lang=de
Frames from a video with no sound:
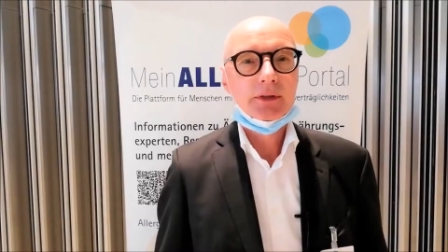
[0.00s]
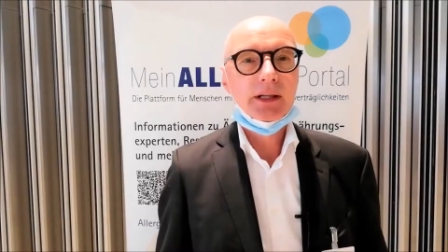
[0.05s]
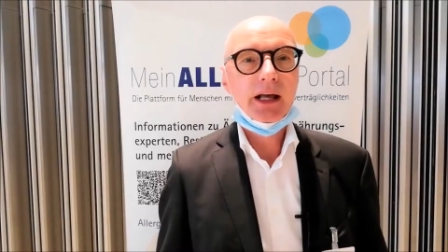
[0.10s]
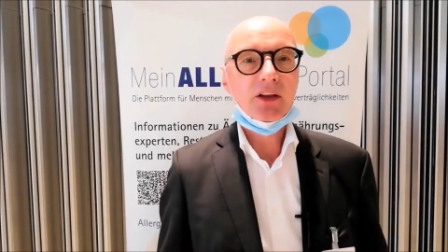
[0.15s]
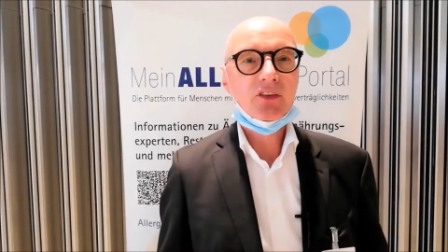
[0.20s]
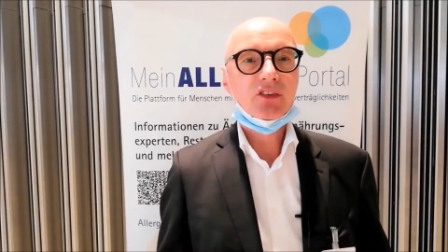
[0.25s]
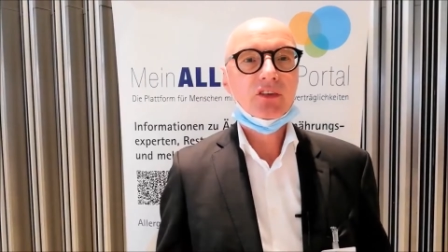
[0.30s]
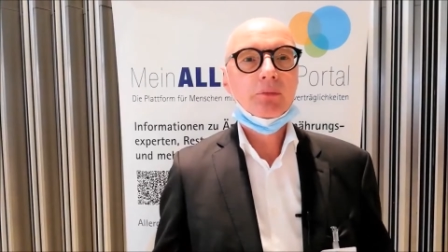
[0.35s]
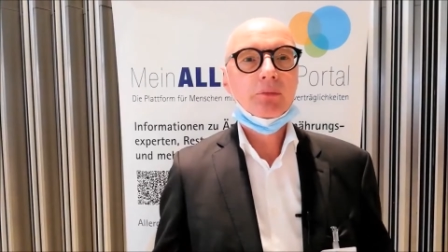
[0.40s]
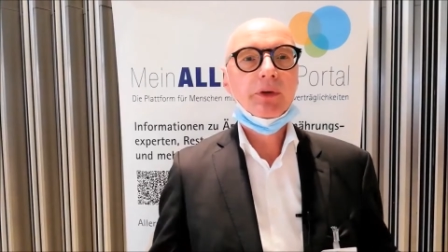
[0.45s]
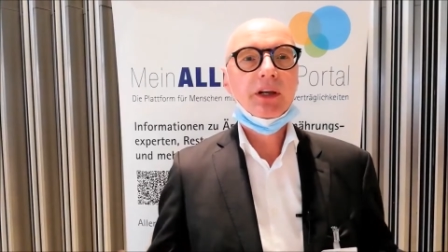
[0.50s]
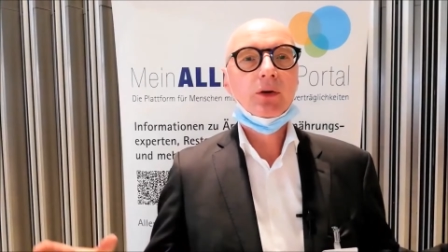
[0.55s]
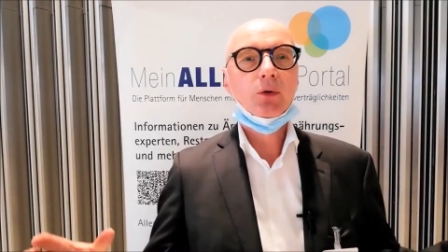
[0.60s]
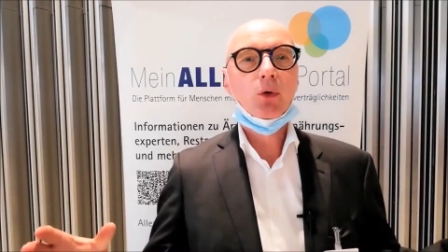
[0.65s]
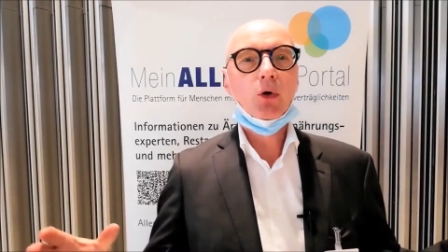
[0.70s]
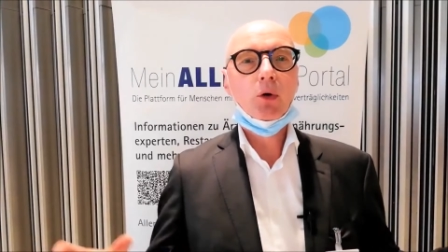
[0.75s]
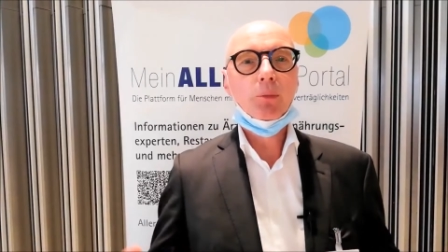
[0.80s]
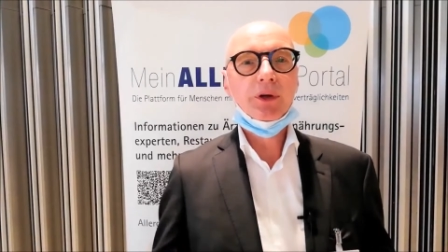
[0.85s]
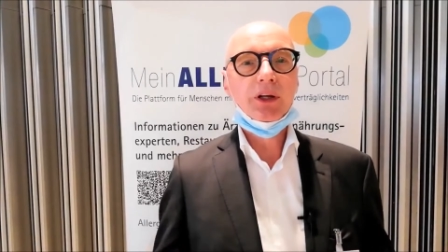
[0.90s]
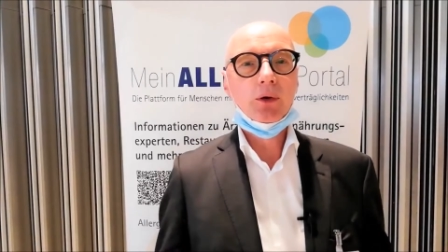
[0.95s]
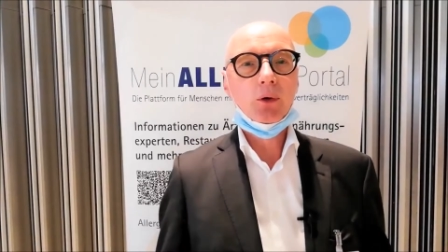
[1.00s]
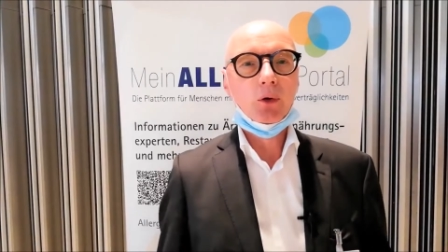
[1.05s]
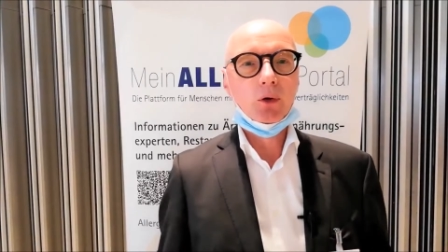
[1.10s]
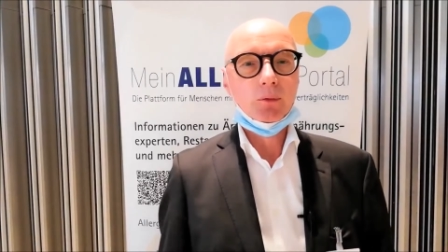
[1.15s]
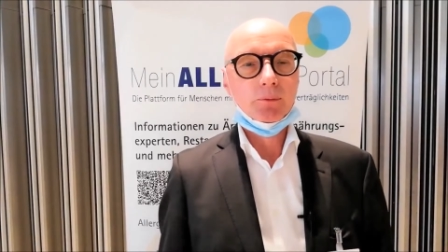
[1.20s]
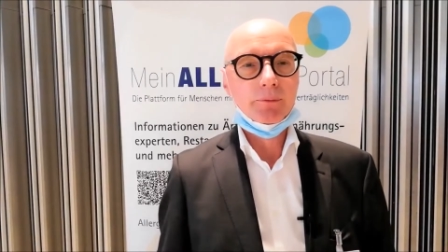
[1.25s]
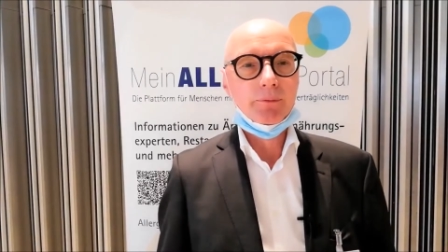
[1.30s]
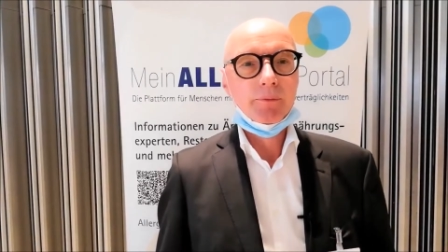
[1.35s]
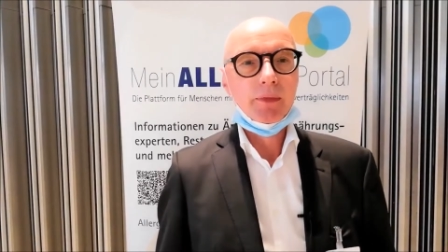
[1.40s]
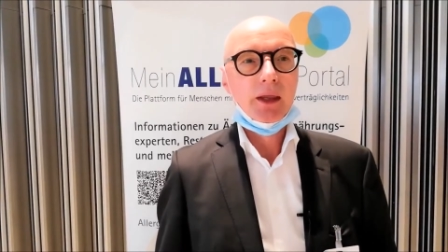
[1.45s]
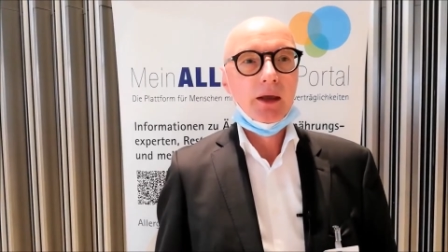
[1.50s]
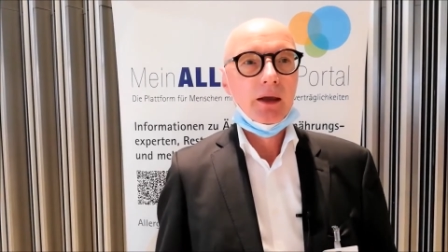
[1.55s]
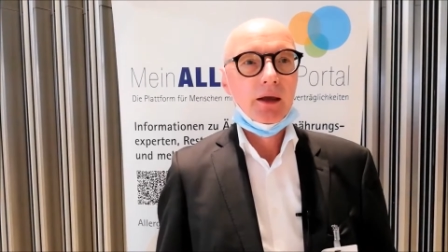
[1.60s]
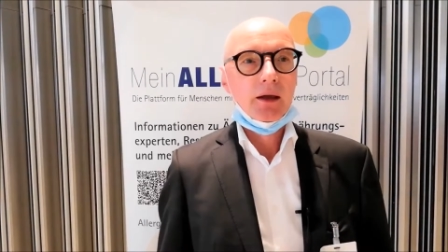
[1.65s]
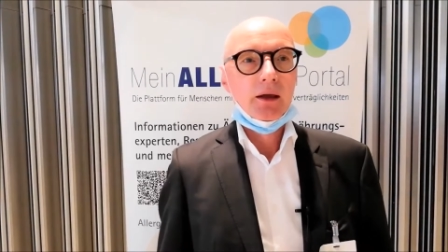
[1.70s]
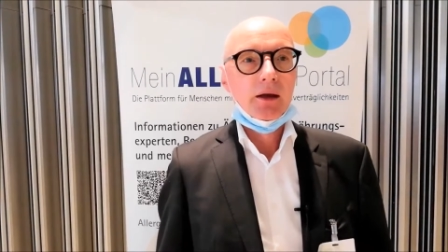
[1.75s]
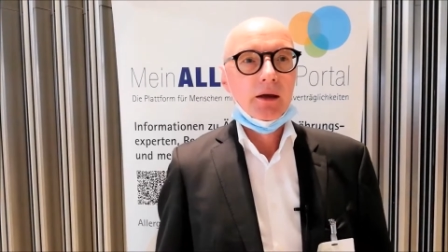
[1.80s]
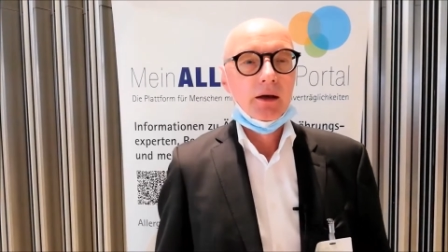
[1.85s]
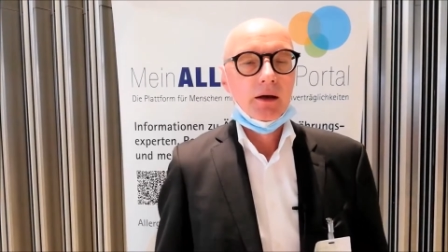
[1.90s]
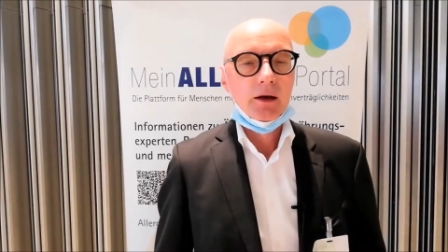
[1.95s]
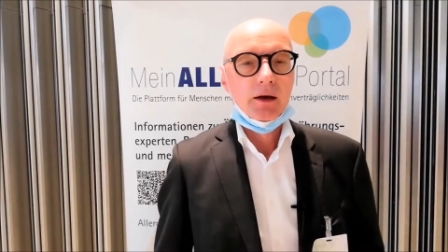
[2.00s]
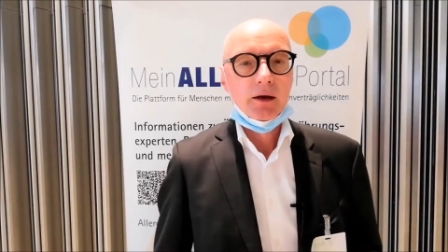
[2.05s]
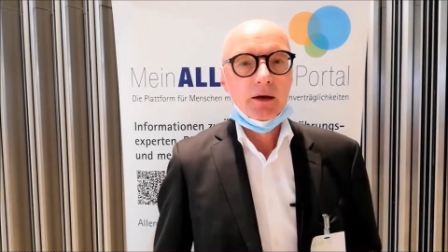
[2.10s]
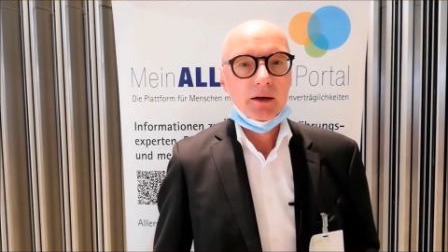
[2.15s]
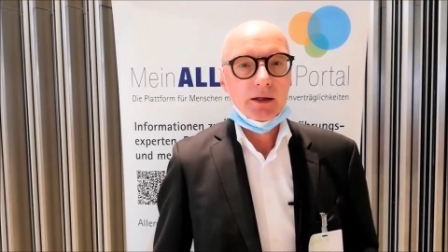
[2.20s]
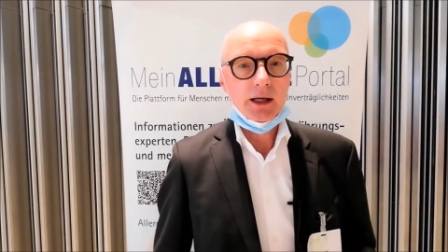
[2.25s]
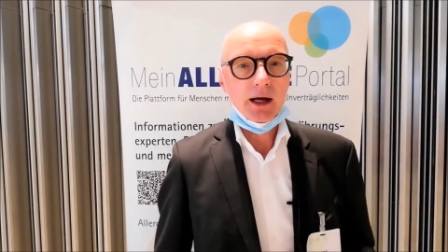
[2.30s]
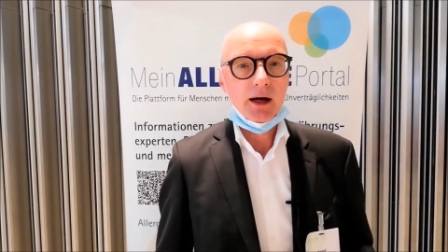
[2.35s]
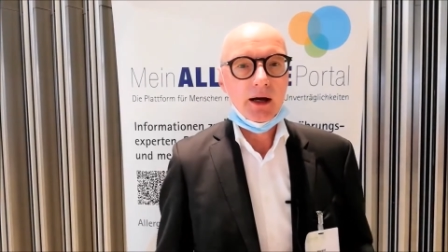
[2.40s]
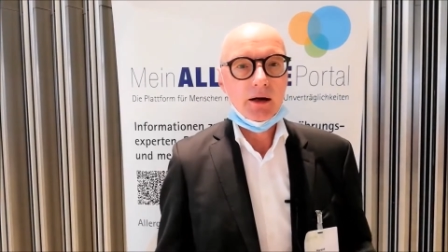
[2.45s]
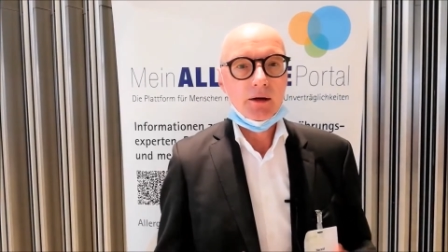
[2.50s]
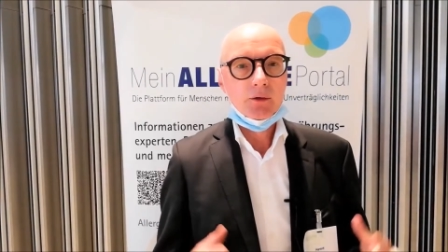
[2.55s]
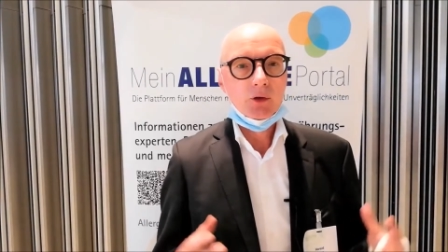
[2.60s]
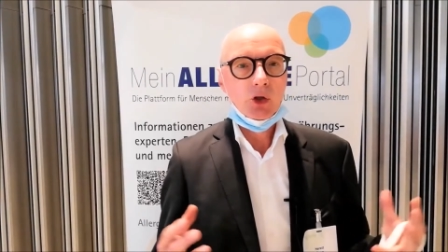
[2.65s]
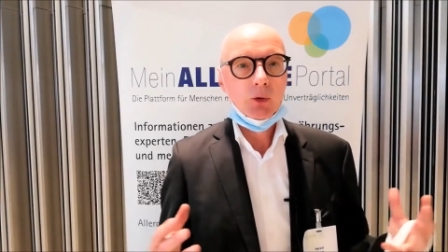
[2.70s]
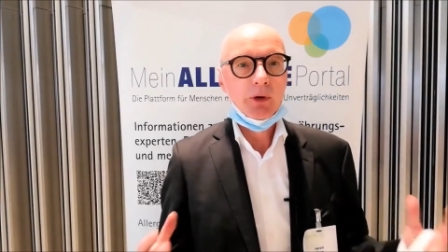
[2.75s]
Das Mikrobiom. Ja,